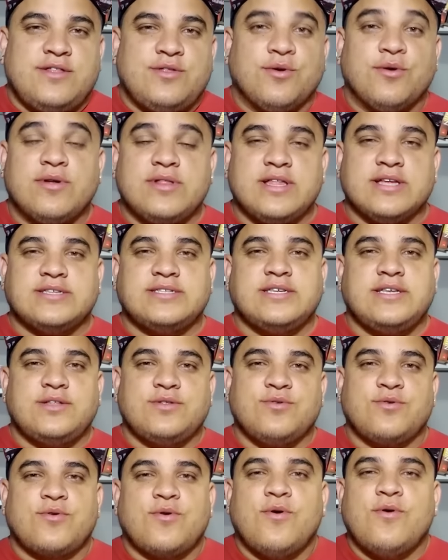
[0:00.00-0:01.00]
toda
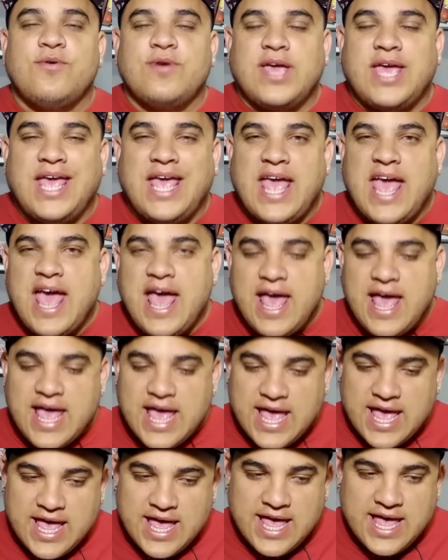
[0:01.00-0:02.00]
assim do Kong
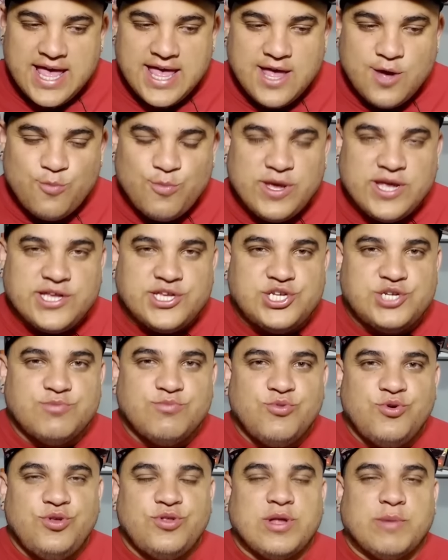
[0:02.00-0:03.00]
é realmente
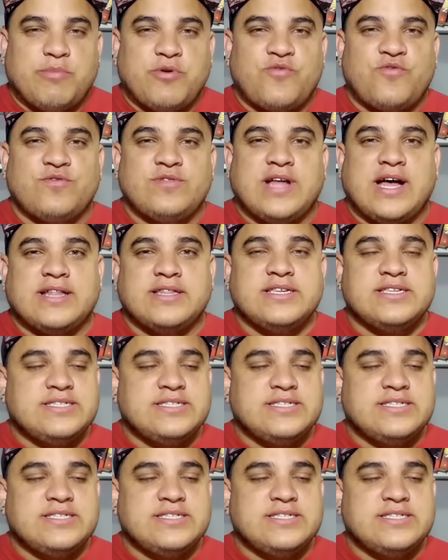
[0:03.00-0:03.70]
muito aprofundada.